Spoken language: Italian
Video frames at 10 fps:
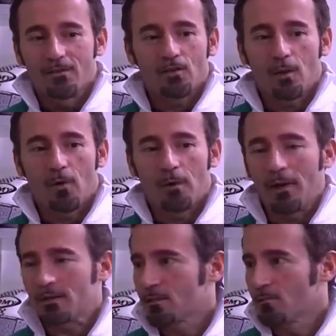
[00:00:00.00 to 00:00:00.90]
diciamo, al
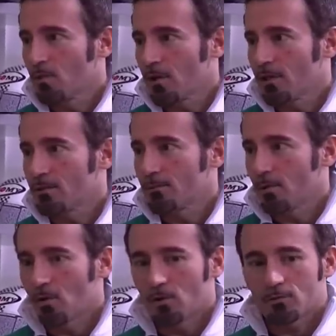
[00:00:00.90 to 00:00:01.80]
massimo che si
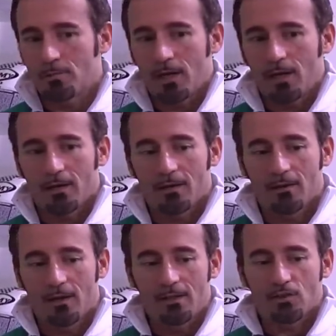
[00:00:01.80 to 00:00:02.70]
può sperare,
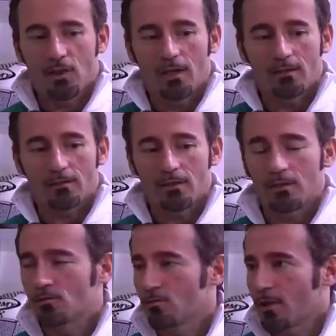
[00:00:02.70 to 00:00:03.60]
all'eccellenza
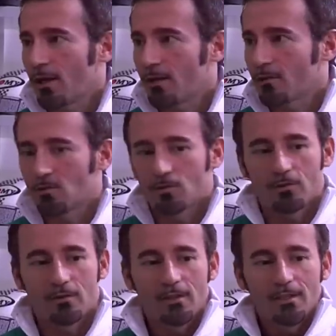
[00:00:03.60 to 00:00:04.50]
del
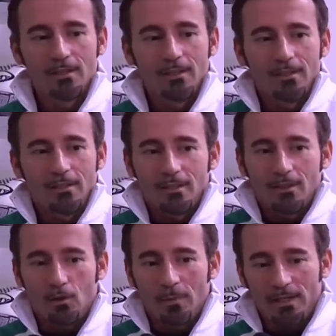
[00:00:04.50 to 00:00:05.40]
risultato,
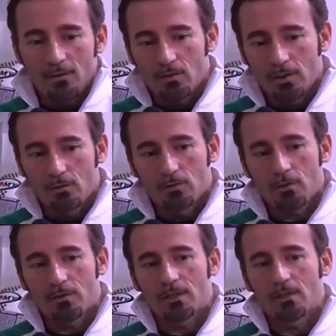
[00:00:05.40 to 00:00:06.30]
come hai detto te,
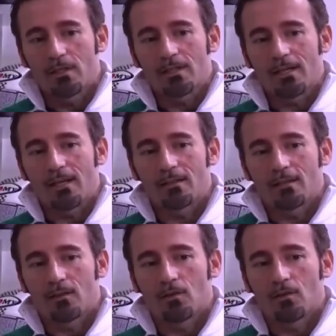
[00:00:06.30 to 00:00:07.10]
tutta questa italianità